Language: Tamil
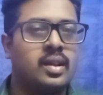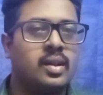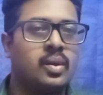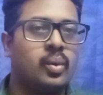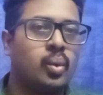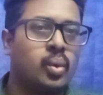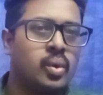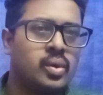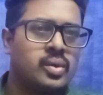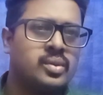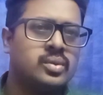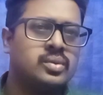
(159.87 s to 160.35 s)

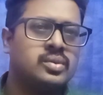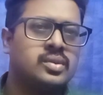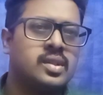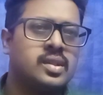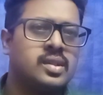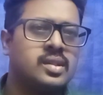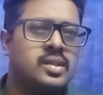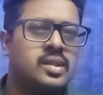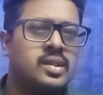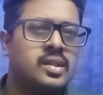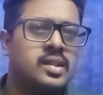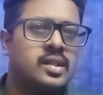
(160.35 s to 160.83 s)
ஊர்
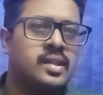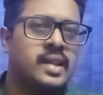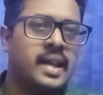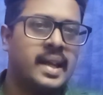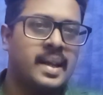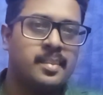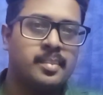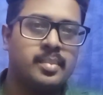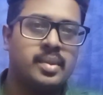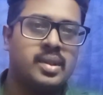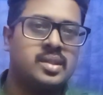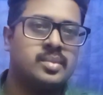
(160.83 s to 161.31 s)
சுற்றுறது
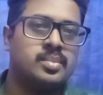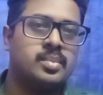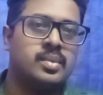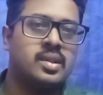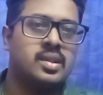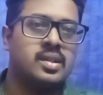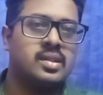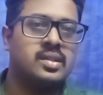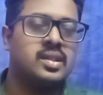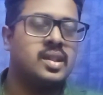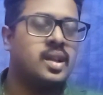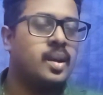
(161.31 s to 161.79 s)
டைம் பாஸ்
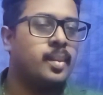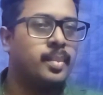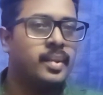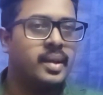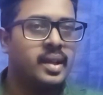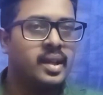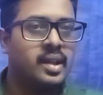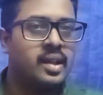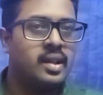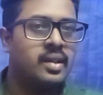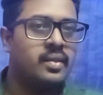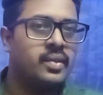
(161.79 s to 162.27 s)
பண்ணுறது
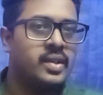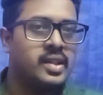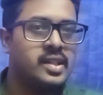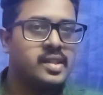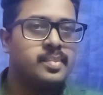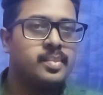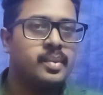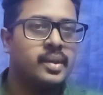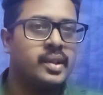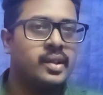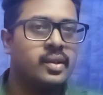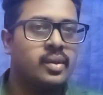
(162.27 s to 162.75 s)
அப்படின்னே
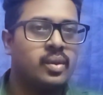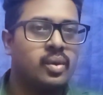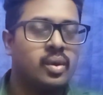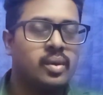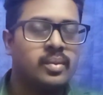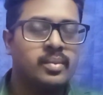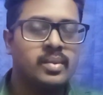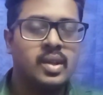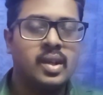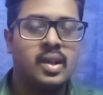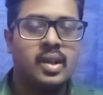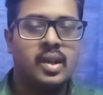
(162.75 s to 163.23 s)
வேஸ்ட் பண்ணிடுறோம்
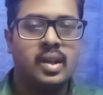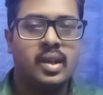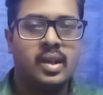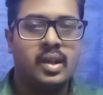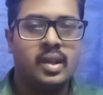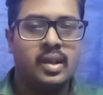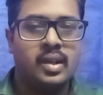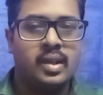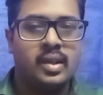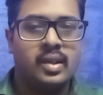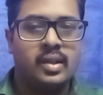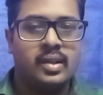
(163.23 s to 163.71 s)

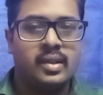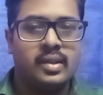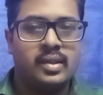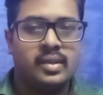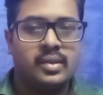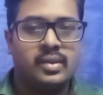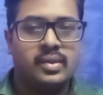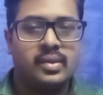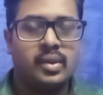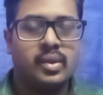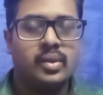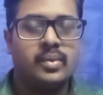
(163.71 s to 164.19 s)

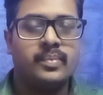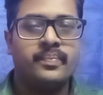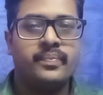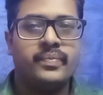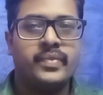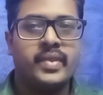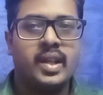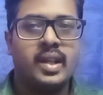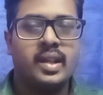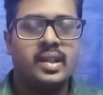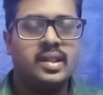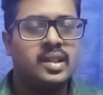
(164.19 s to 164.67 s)
ஸோ
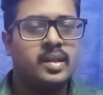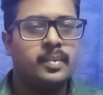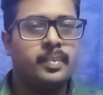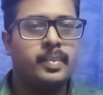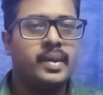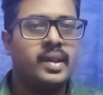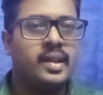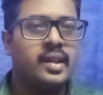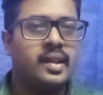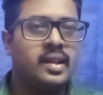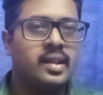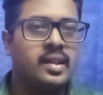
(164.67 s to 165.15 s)
இந்த
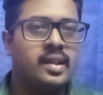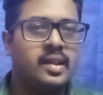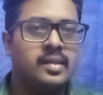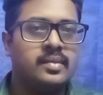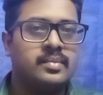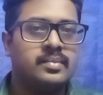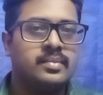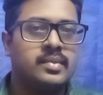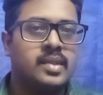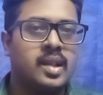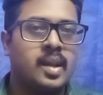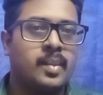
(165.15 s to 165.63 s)
பீரியடை
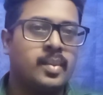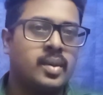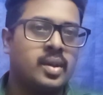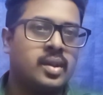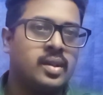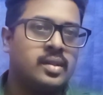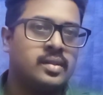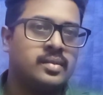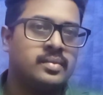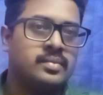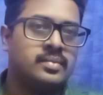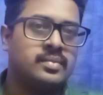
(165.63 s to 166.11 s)
நம்ம
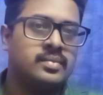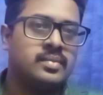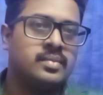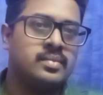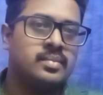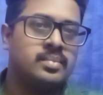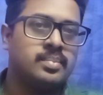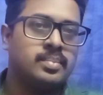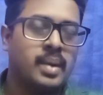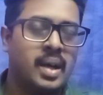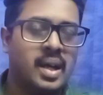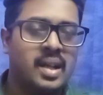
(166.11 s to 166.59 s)

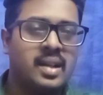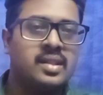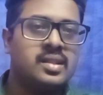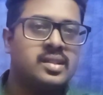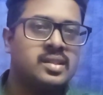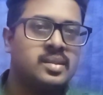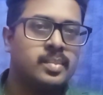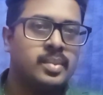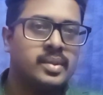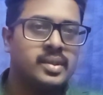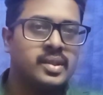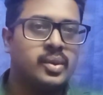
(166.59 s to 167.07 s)

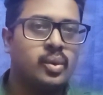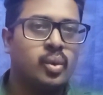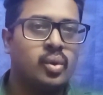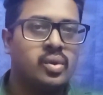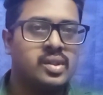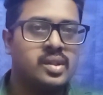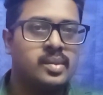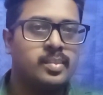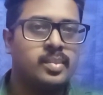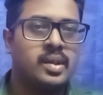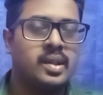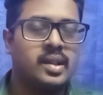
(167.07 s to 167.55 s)
பேரண்ட்ஸை பற்றி
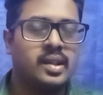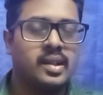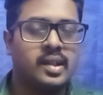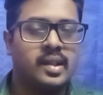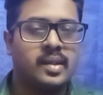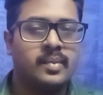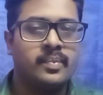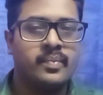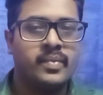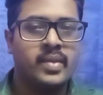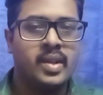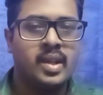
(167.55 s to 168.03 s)
யோசிச்சு
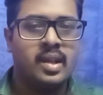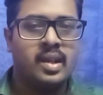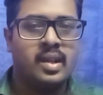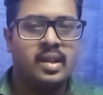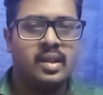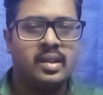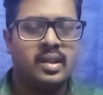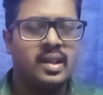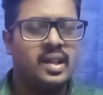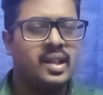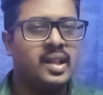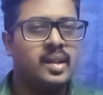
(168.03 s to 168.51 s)
பாருங்கள்
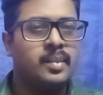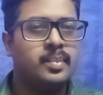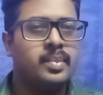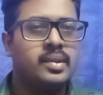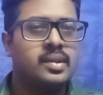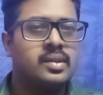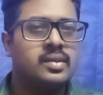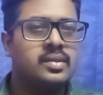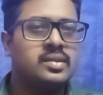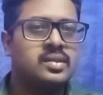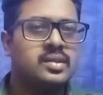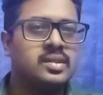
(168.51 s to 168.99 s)
நிறைய
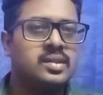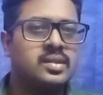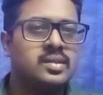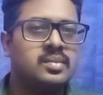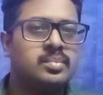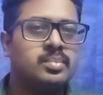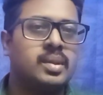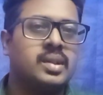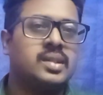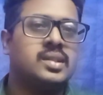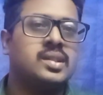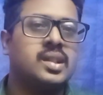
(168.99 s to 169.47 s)
பேர் வந்து
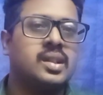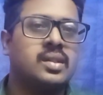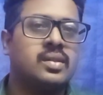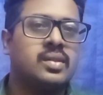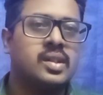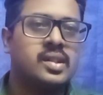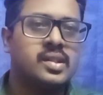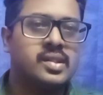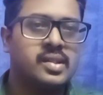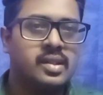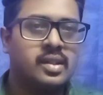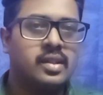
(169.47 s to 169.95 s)
பந்தாவா
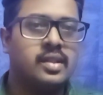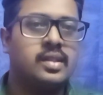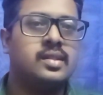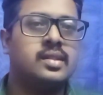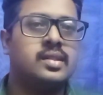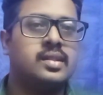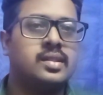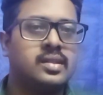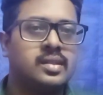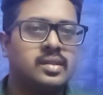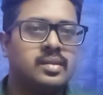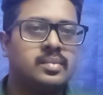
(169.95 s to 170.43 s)

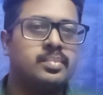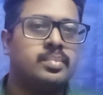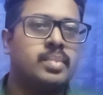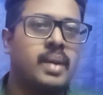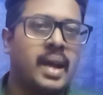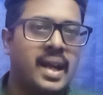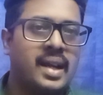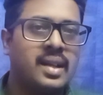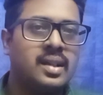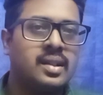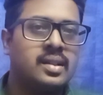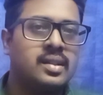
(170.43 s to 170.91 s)
ஷர்ட்டு
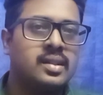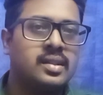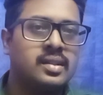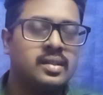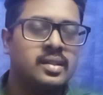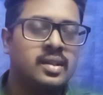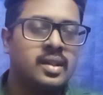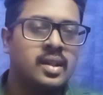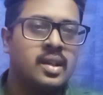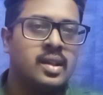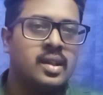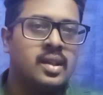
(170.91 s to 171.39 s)
பேண்ட்டு
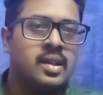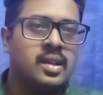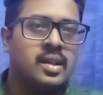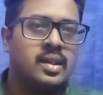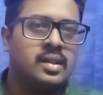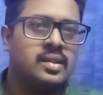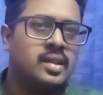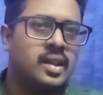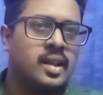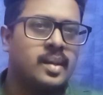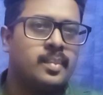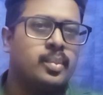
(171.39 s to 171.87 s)

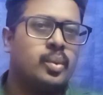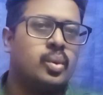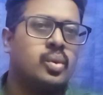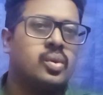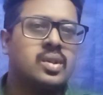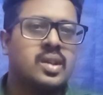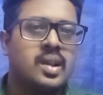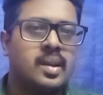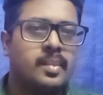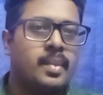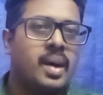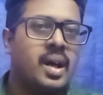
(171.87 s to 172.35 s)
இதெல்லாம்
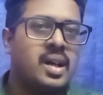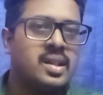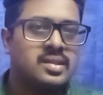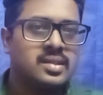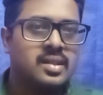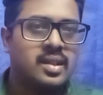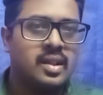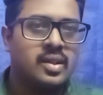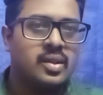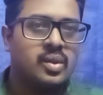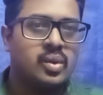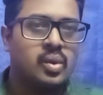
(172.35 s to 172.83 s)
போட்டு நான்
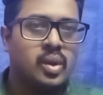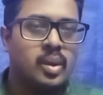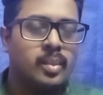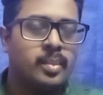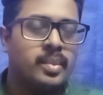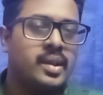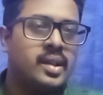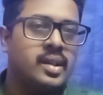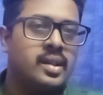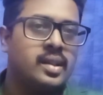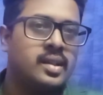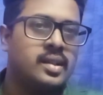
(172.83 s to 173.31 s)
மாஸ்க் காட்டணும்
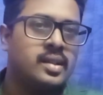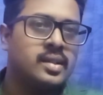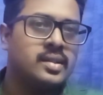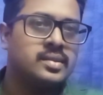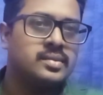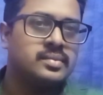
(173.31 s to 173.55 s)
அப்படின்ட்டு